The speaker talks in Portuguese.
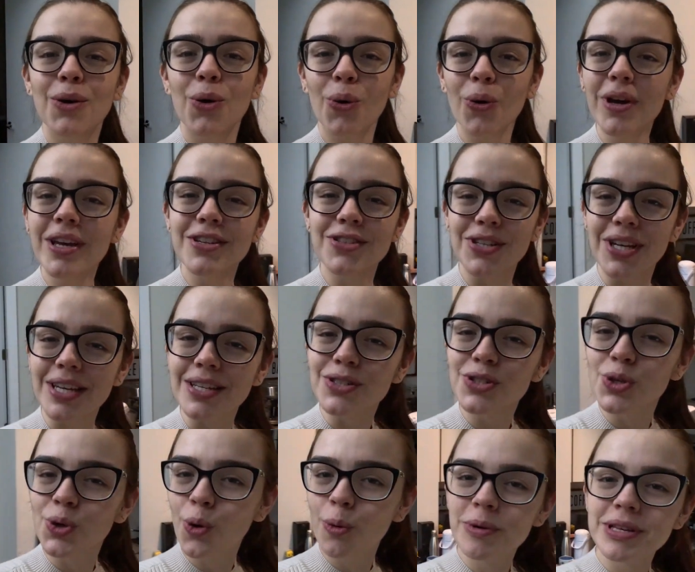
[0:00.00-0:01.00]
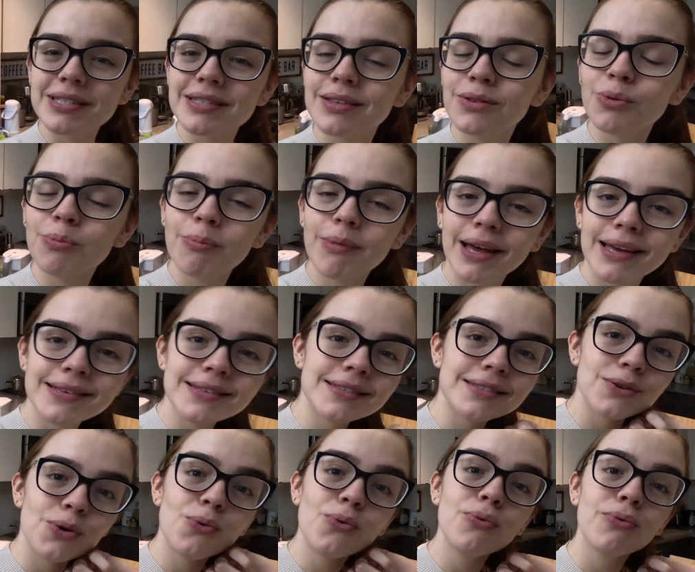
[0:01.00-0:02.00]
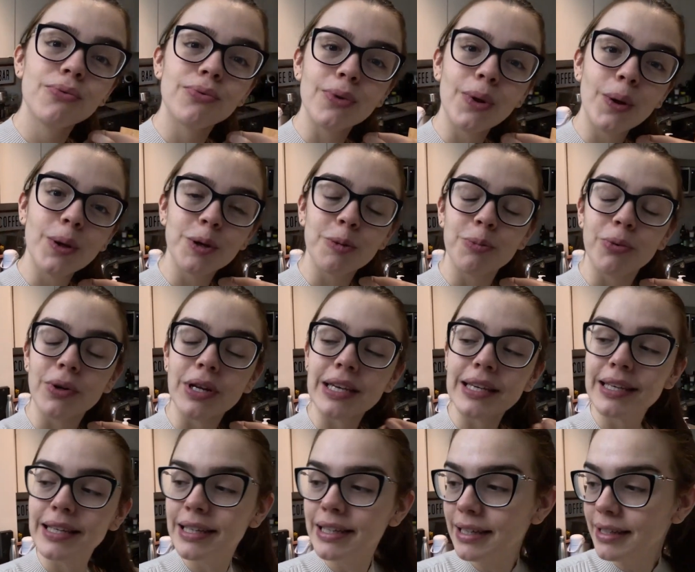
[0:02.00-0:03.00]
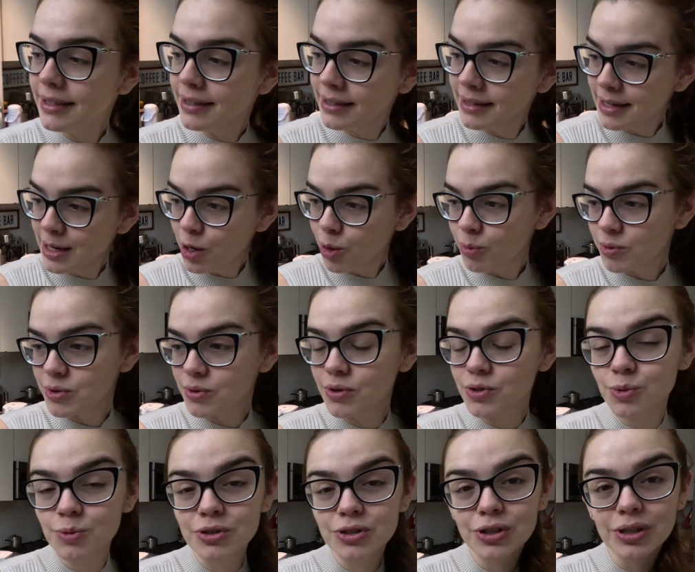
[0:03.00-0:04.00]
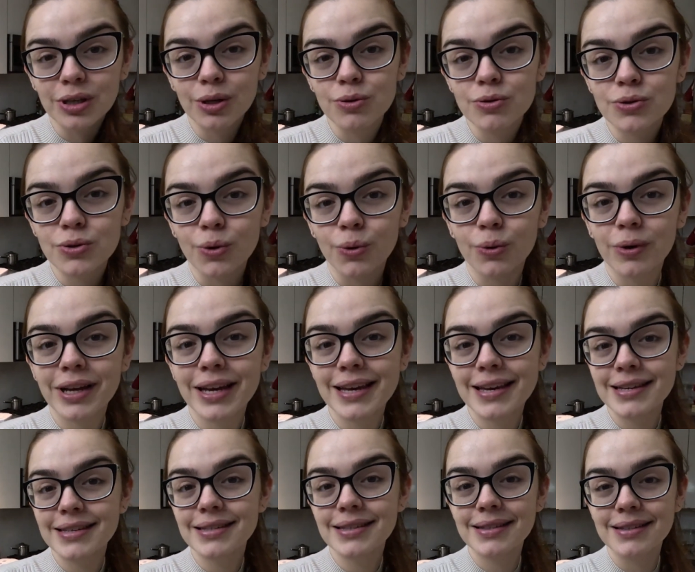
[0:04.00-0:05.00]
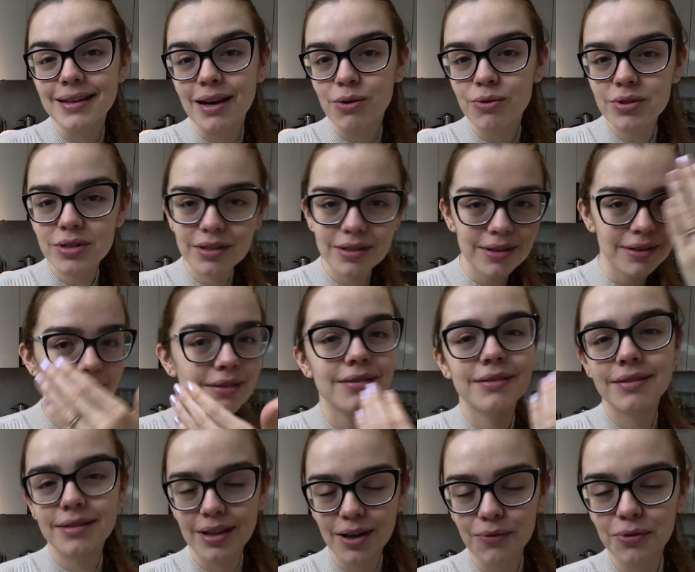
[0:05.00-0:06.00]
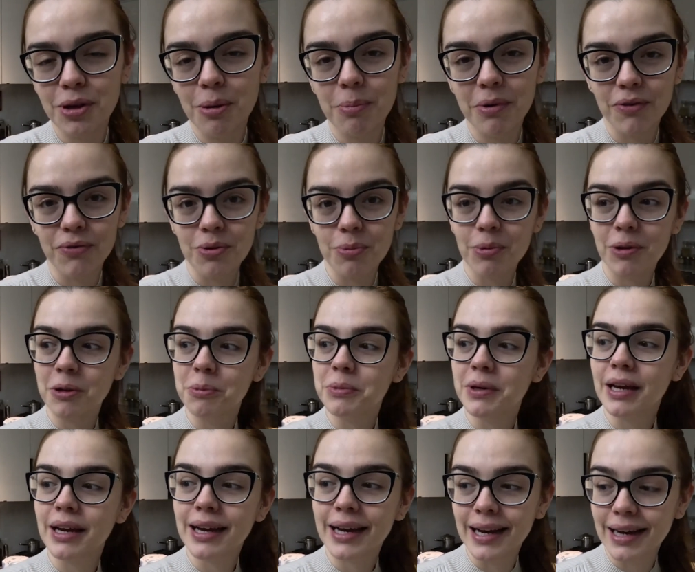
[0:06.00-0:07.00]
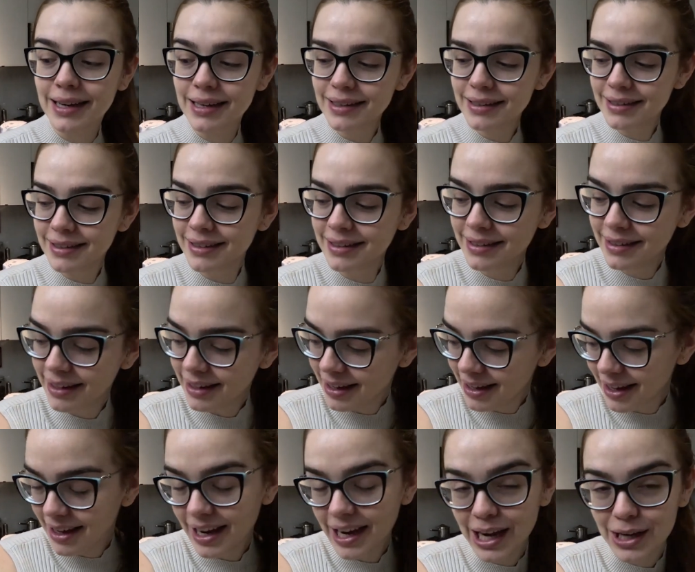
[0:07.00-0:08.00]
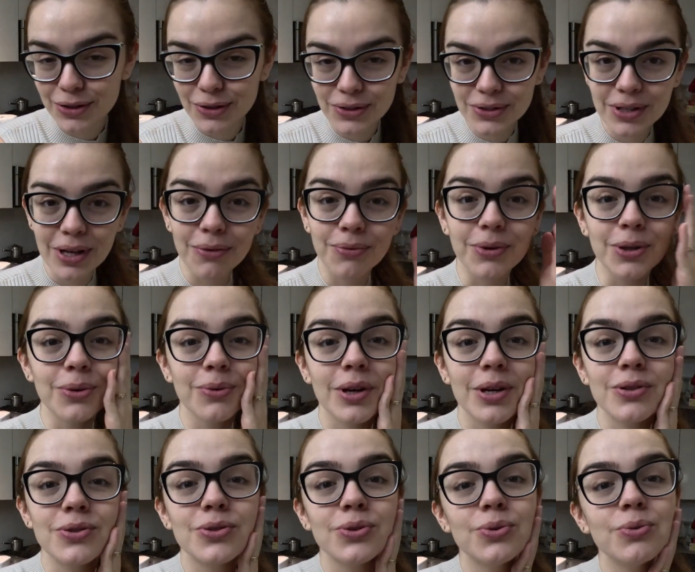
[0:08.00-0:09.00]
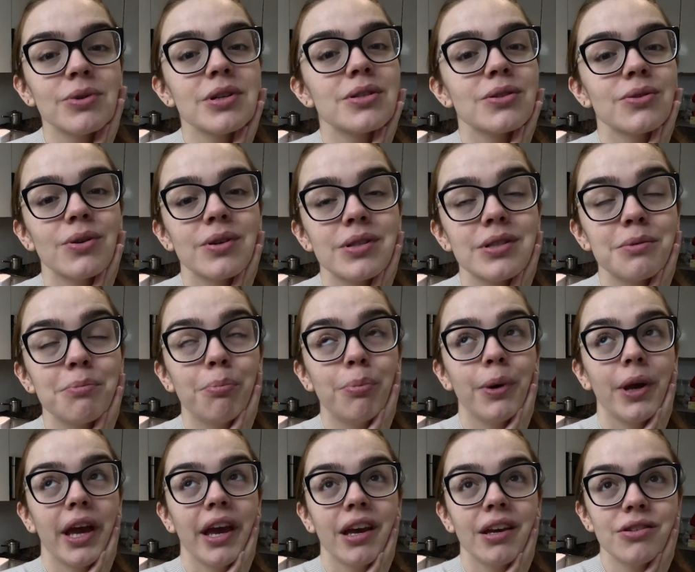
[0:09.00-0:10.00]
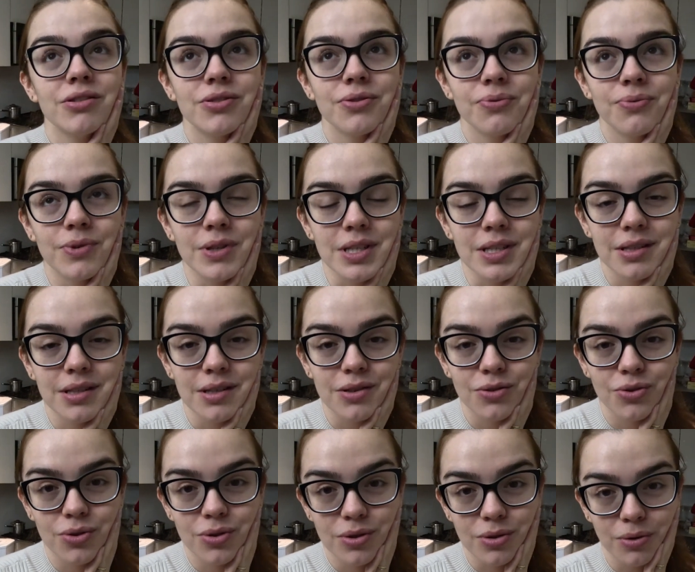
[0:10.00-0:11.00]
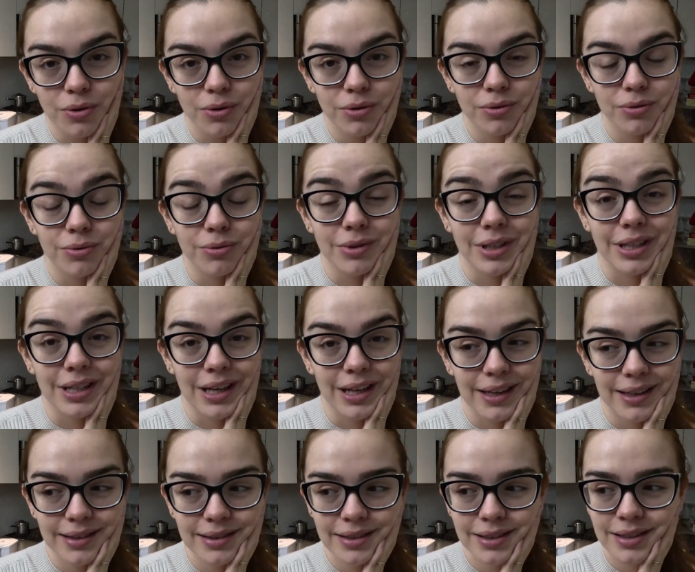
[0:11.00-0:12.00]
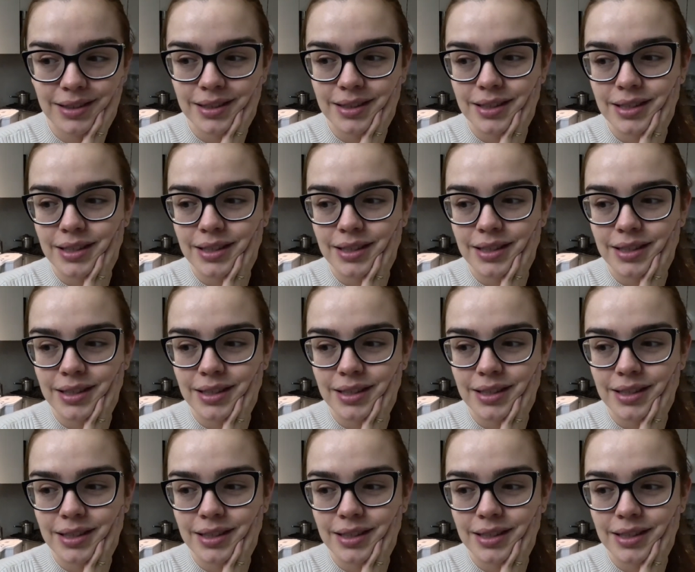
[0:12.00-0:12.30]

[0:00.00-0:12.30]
Oi, gente! Começando mais um vlog por aqui. Preciso admitir que eu estou exausta, deve dar pra ver pela minha cara. A gente tá vindo aí de duas noites bem difíceis de sono do neném,